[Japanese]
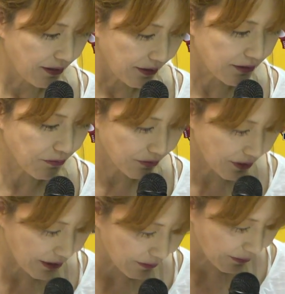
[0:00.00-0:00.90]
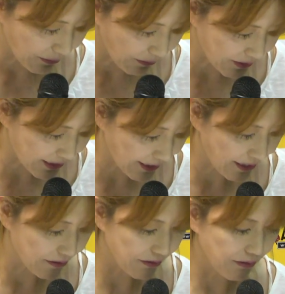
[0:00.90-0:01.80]
一応OG が
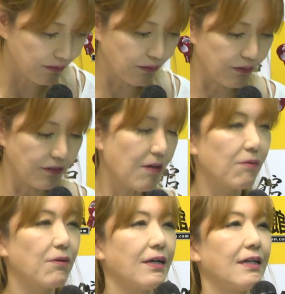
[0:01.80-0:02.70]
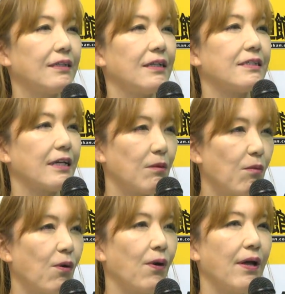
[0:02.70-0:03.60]
やることっていうのはこのぐらいなんですけど
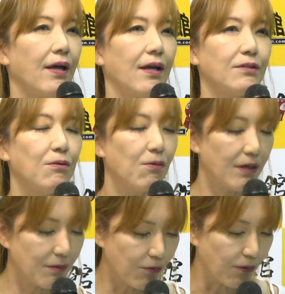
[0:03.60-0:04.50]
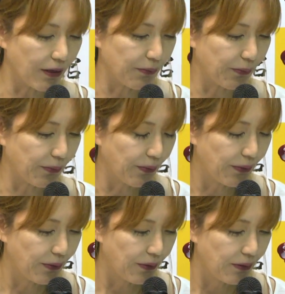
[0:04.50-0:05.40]
も、その他にも
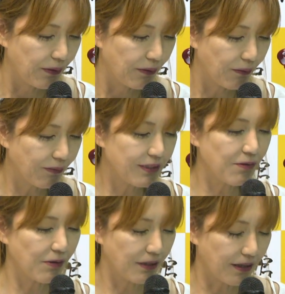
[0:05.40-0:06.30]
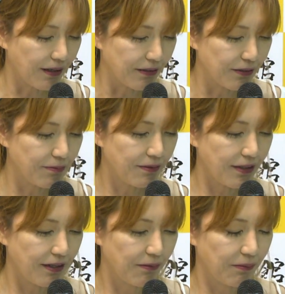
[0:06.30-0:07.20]
OG の方が自分
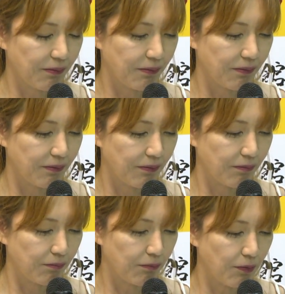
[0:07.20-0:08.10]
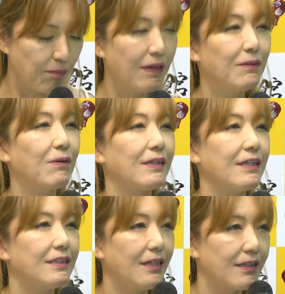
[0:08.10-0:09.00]
で物販とか
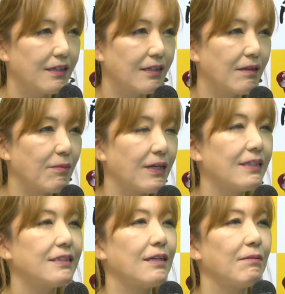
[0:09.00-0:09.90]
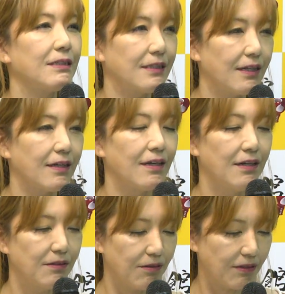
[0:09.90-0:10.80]
出したい方もいらっしゃいまして、
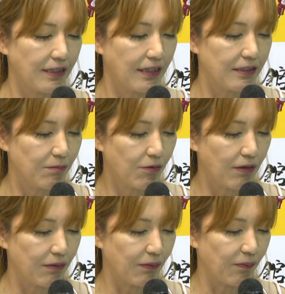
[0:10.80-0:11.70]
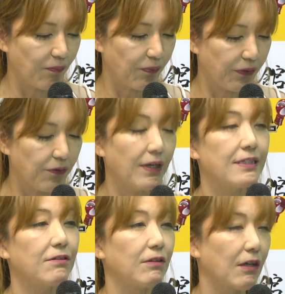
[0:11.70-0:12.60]
そういう方たちも休憩
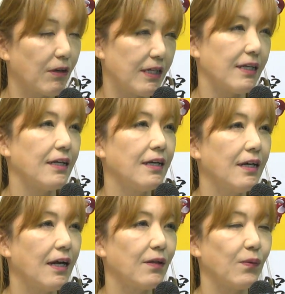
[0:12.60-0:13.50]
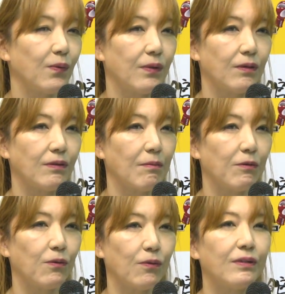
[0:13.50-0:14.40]
時間とかにいろんな
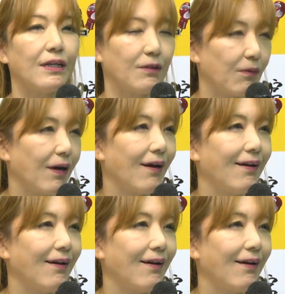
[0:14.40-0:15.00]
ものを売ったりとか